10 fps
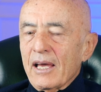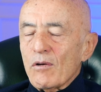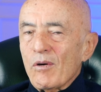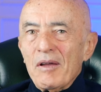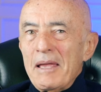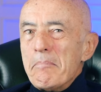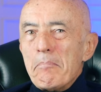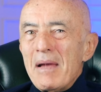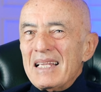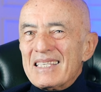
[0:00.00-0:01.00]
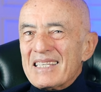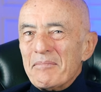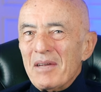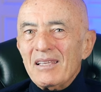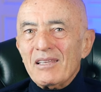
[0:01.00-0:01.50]
ero
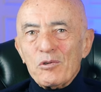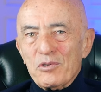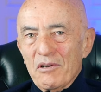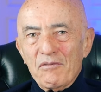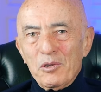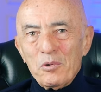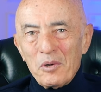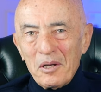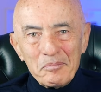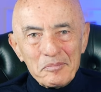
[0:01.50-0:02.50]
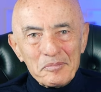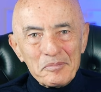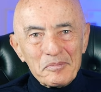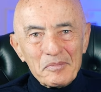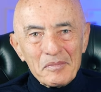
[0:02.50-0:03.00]
immensamente osservatore.
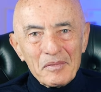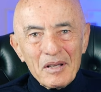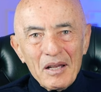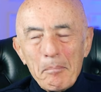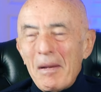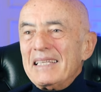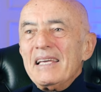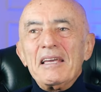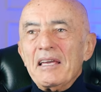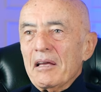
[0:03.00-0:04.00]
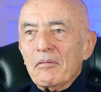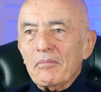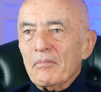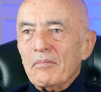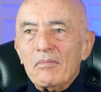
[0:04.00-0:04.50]
Ma di chi?
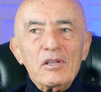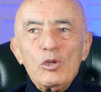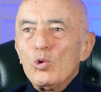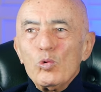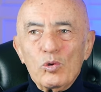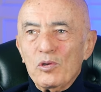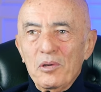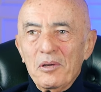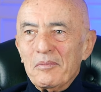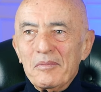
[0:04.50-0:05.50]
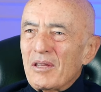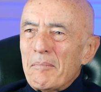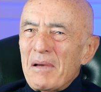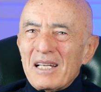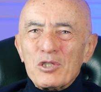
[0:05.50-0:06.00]
Di tutti.
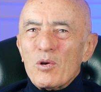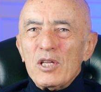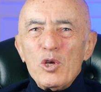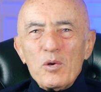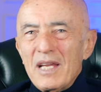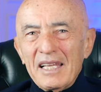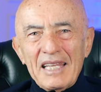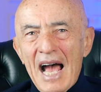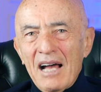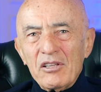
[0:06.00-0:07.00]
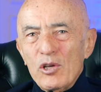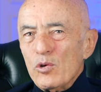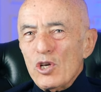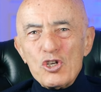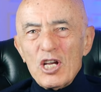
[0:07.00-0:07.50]
Persone di ogni età, di
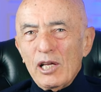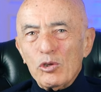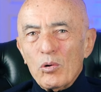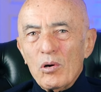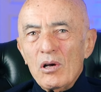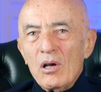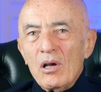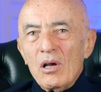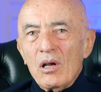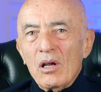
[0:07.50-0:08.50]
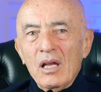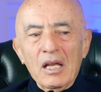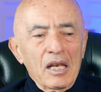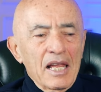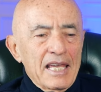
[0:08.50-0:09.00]
ogni ceto.
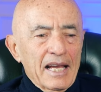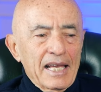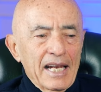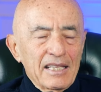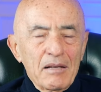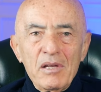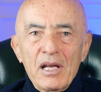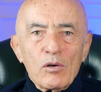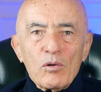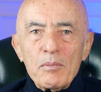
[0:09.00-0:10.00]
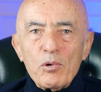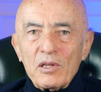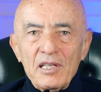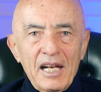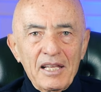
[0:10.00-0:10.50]
Le chiacchierate mie con i
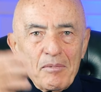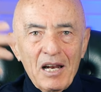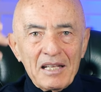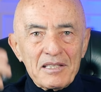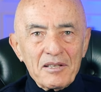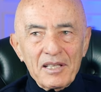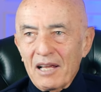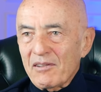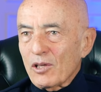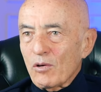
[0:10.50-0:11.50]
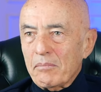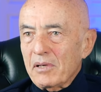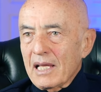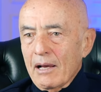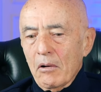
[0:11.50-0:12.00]
portieri dei palazzi della via dove
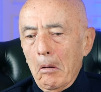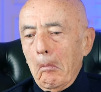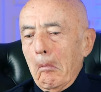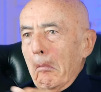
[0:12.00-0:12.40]
abitavo,